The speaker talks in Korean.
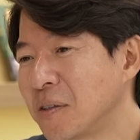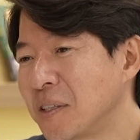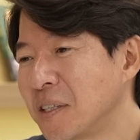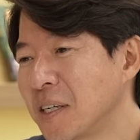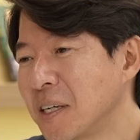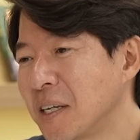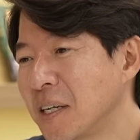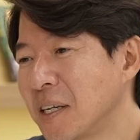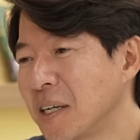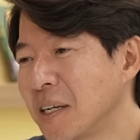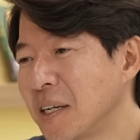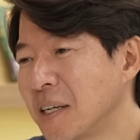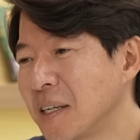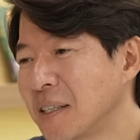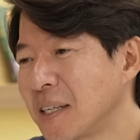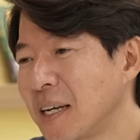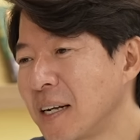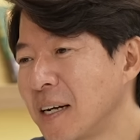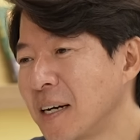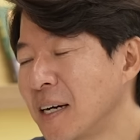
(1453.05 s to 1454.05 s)
제
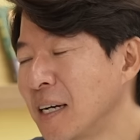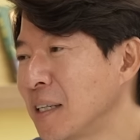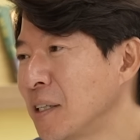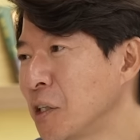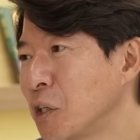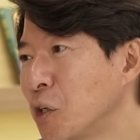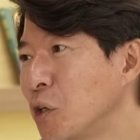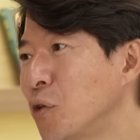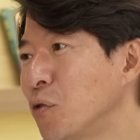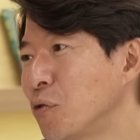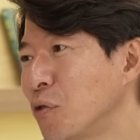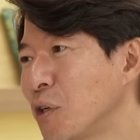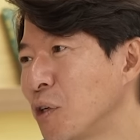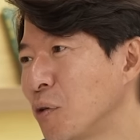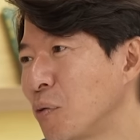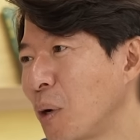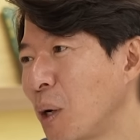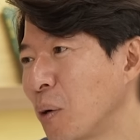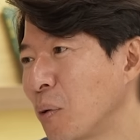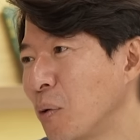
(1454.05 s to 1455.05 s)
살아가는
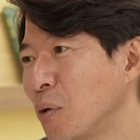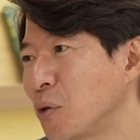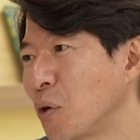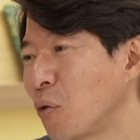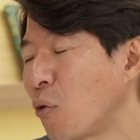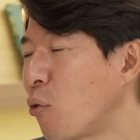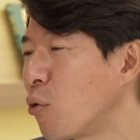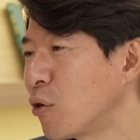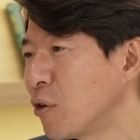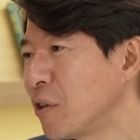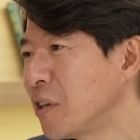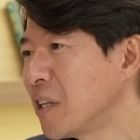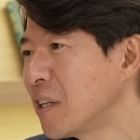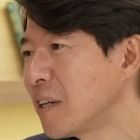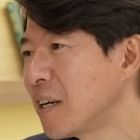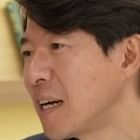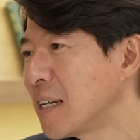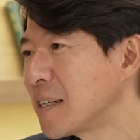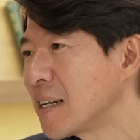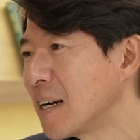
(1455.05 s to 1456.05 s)
이유이기도 하고, 저는 옳은
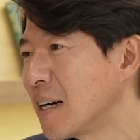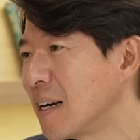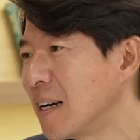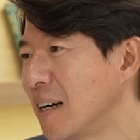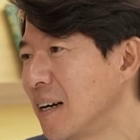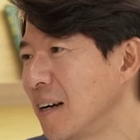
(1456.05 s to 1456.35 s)
일을 하자.